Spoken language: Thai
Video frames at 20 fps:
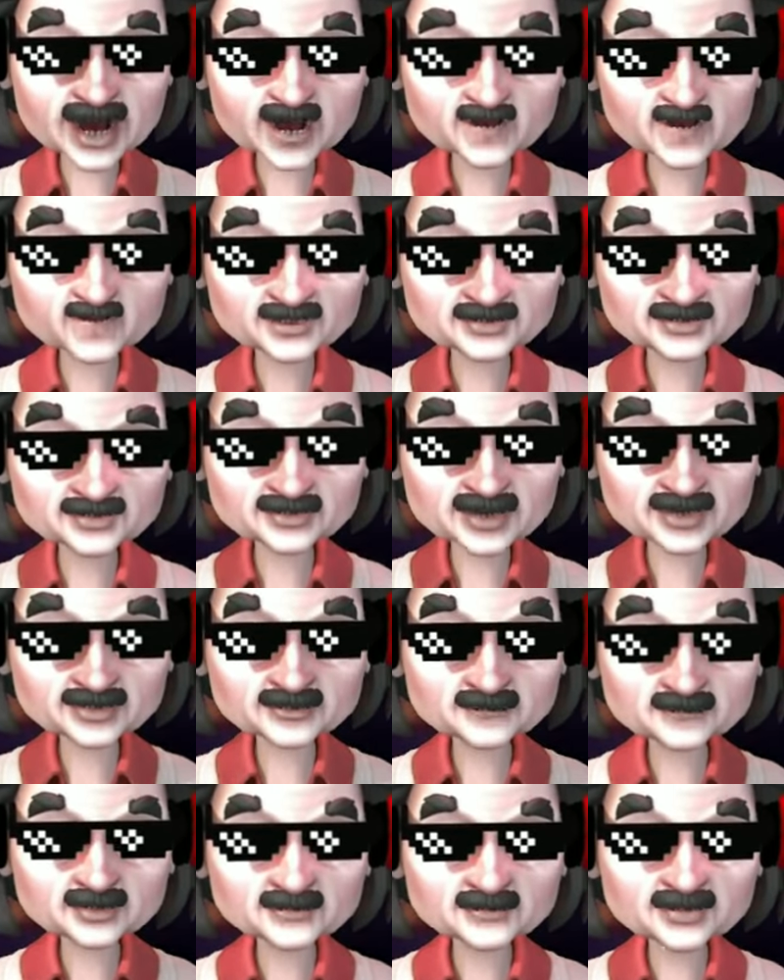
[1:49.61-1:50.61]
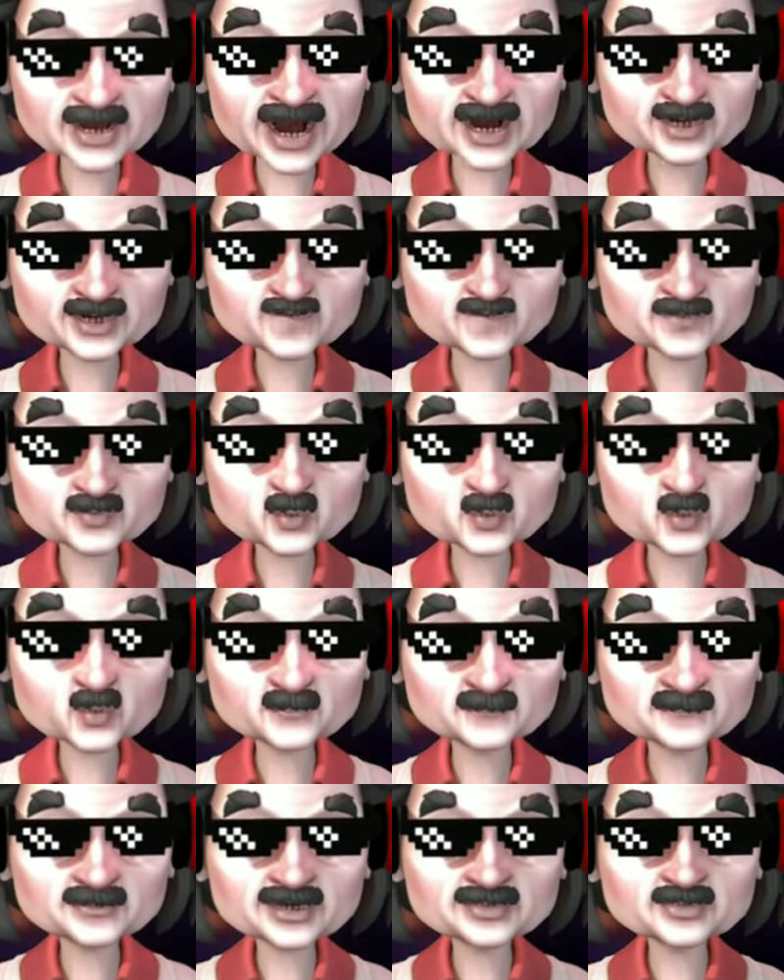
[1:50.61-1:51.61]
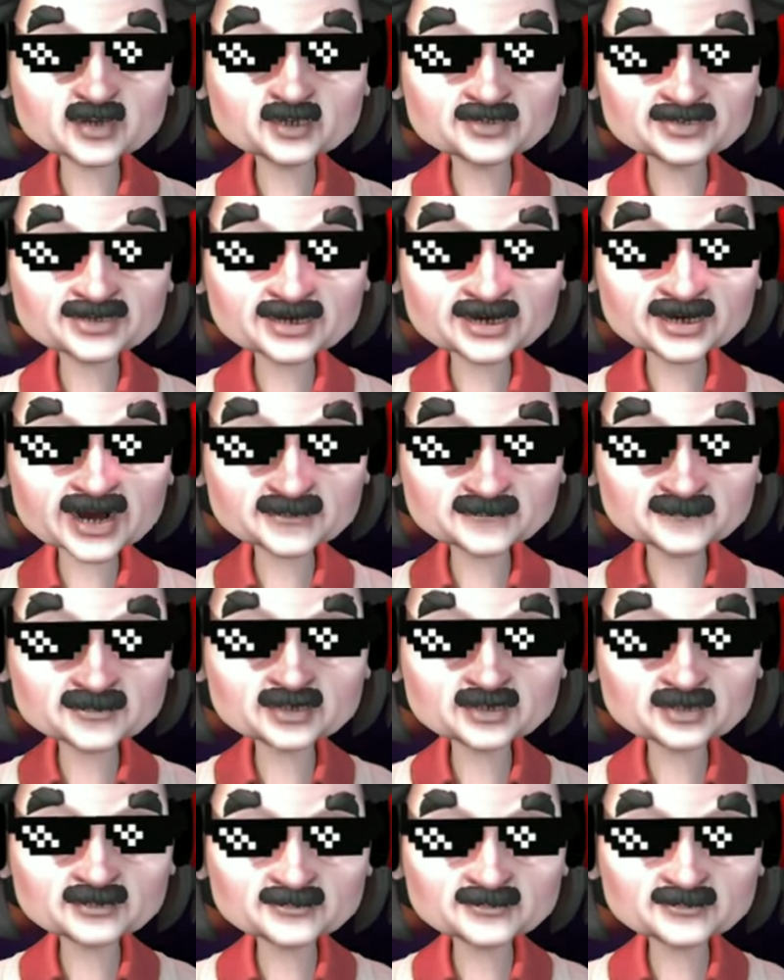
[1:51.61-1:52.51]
สัญลักษณ์ที่มันจ่ายเนี่ยคือมันต้องติดกันเนาะ